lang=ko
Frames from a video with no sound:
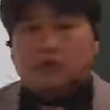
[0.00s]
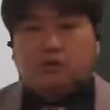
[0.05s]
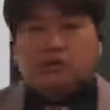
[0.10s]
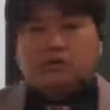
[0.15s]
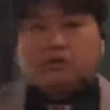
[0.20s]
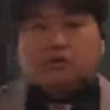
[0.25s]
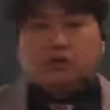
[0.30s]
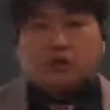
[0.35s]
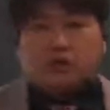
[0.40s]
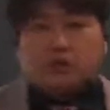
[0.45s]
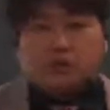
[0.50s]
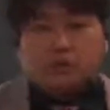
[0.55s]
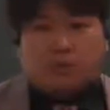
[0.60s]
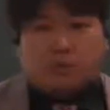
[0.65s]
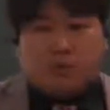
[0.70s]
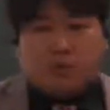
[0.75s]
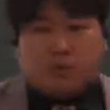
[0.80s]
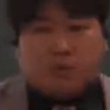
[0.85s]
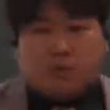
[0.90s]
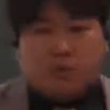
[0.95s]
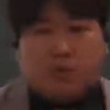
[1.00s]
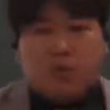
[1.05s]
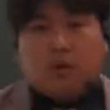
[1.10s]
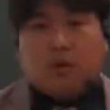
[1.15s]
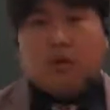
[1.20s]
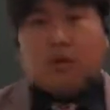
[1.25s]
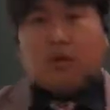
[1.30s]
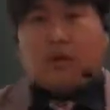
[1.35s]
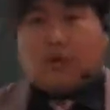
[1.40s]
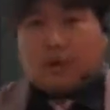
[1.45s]
뒤를 보고
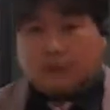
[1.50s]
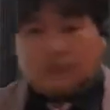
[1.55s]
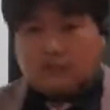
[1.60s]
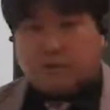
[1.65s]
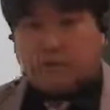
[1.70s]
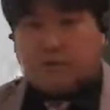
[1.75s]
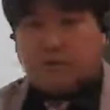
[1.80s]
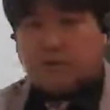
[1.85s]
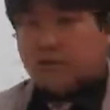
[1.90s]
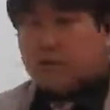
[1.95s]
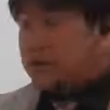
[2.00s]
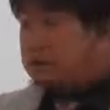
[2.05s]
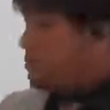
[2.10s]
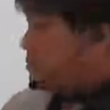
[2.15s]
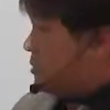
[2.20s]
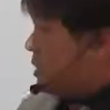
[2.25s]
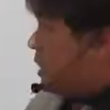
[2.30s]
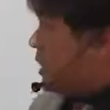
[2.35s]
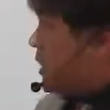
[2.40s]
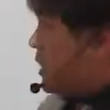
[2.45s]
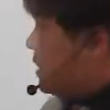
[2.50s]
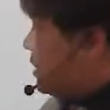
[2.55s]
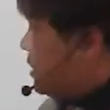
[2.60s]
앞을 보셔야 됩니다.